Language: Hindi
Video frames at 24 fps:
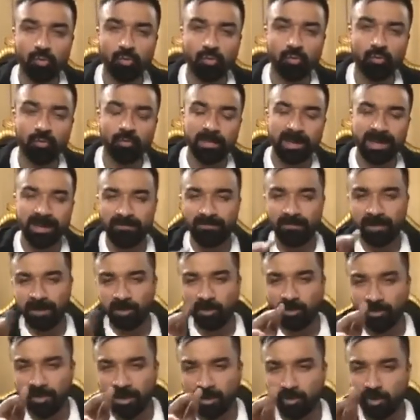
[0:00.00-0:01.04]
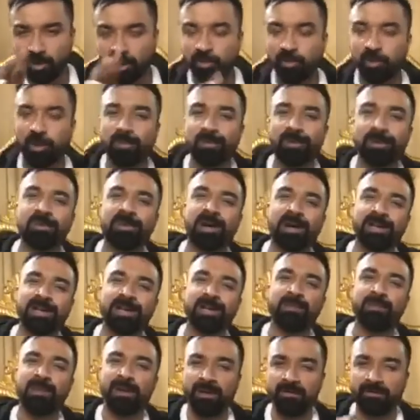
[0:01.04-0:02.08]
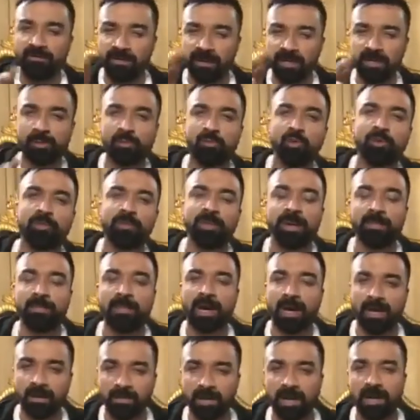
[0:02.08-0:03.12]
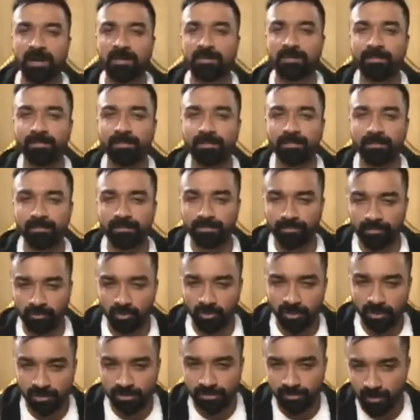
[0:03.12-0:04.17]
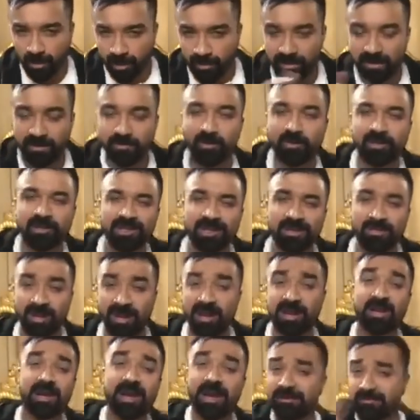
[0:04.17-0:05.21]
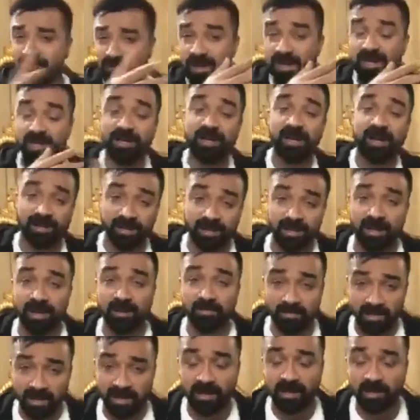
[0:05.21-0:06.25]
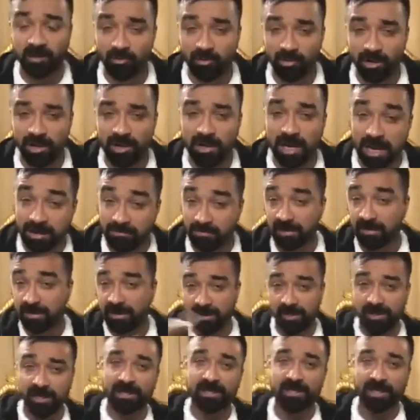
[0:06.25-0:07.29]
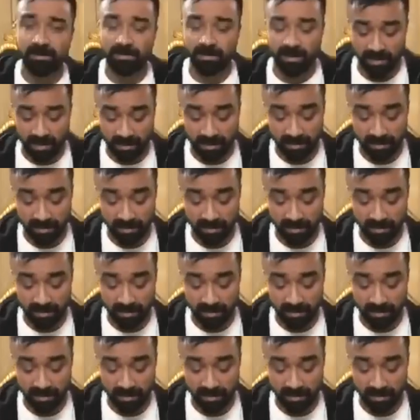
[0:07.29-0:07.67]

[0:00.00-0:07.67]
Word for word: मेरे वीडियो में कुछ प्रॉब्लम आ रही है मेरे फेसबुक में बार बार कुछ प्रॉब्लम होती है मेरे लाइव नहीं आते आप देख रहे होगे लाइव अटक जाते हैं मेरे